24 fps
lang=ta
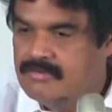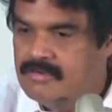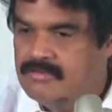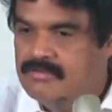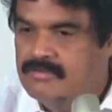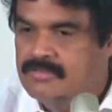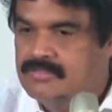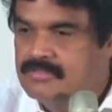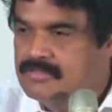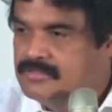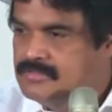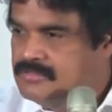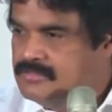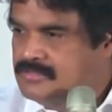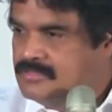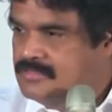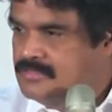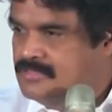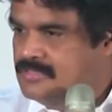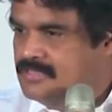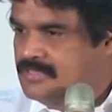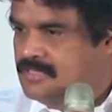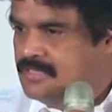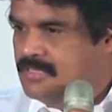இவ்வளோ வரும்
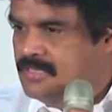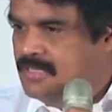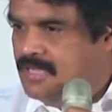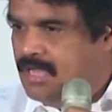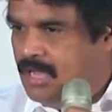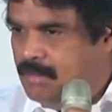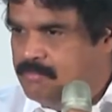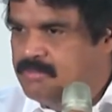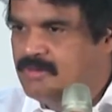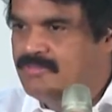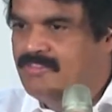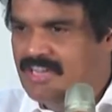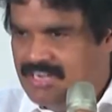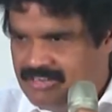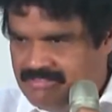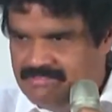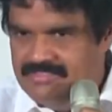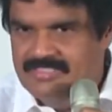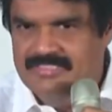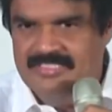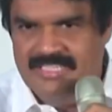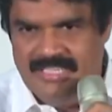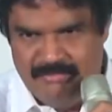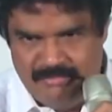அப்போ
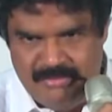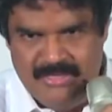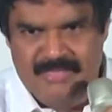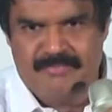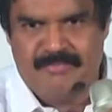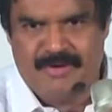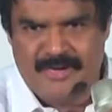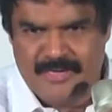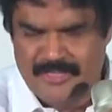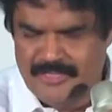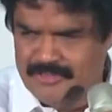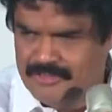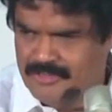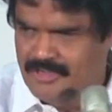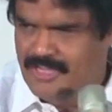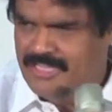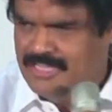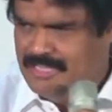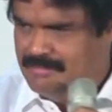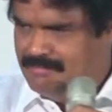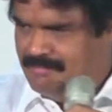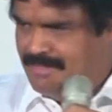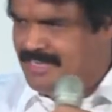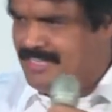வரவுக்கு எப்படி பணம் இருக்கோ
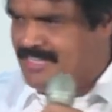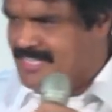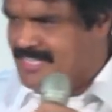அதே மாதிரி